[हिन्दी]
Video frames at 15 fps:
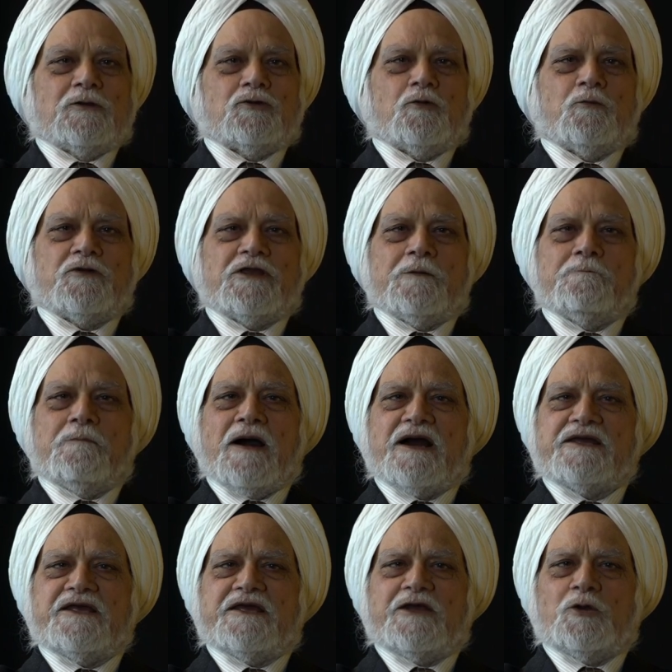तो मुझे
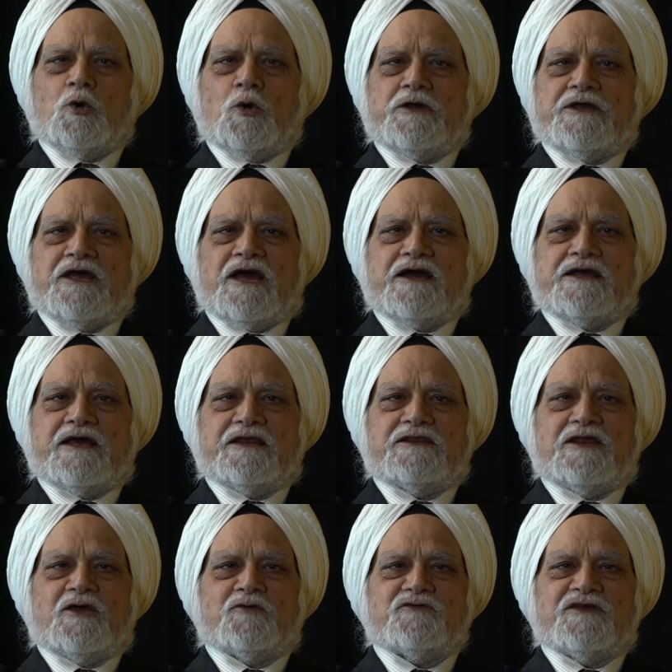बाकी के लोग क्या
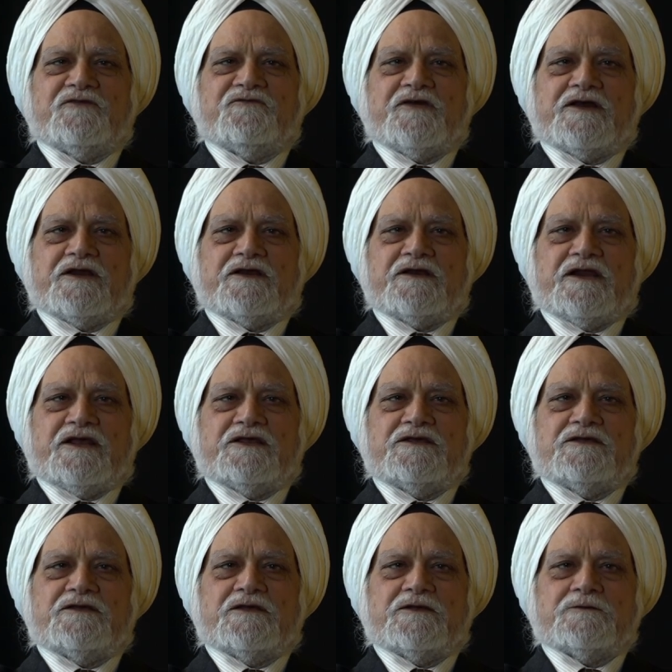कहते हैं उसकी फिक्र नहीं
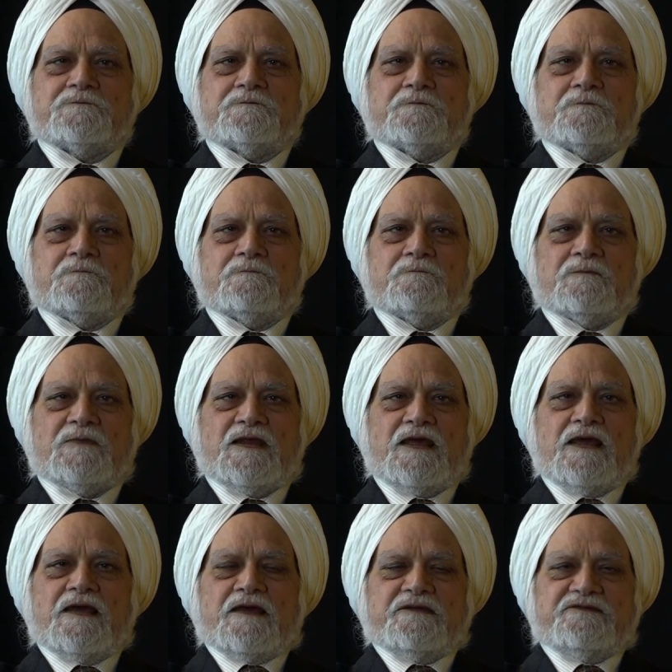है
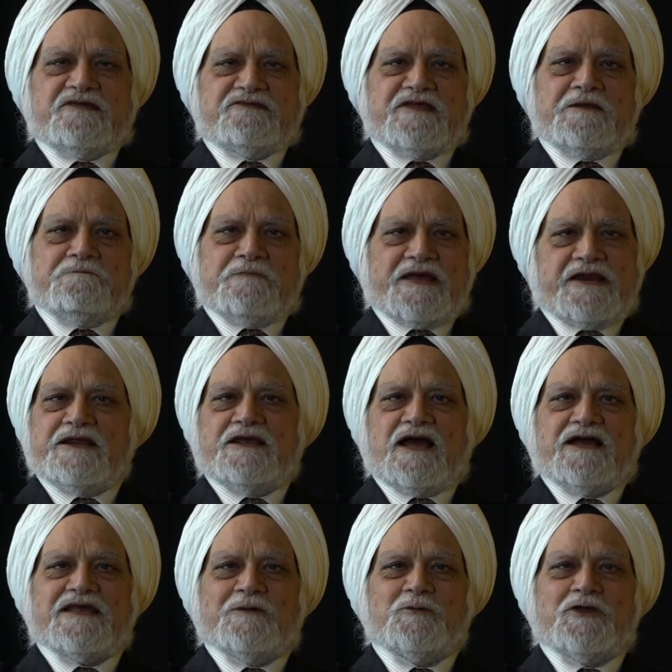जिस दिन मेरी
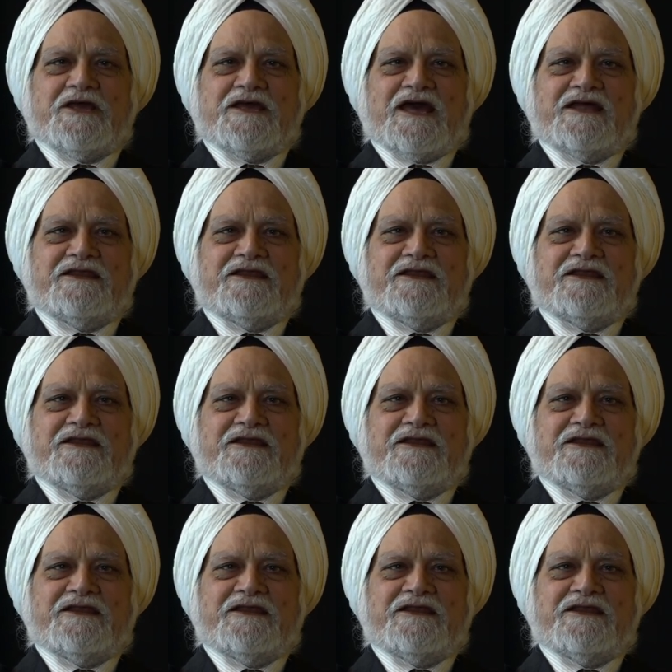आंखें मुझे कह